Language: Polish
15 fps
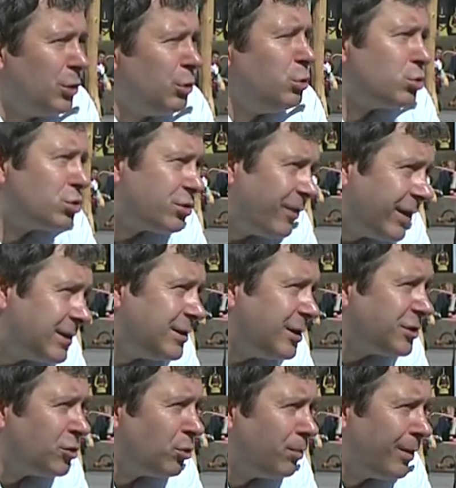Już Szwecja
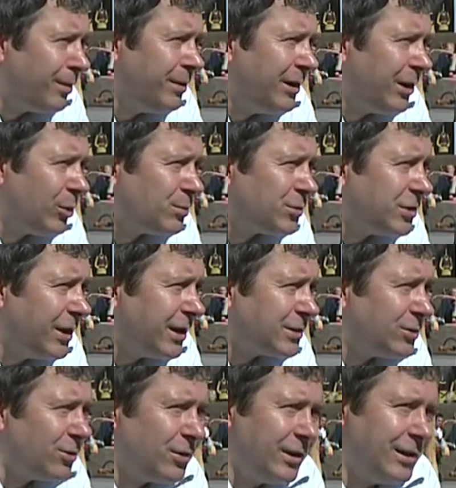się upomina o przyjazd
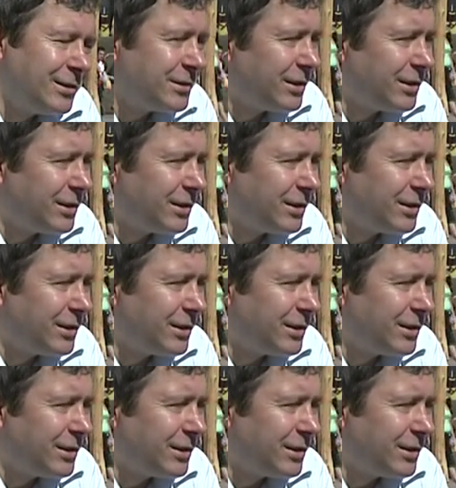do Kielc,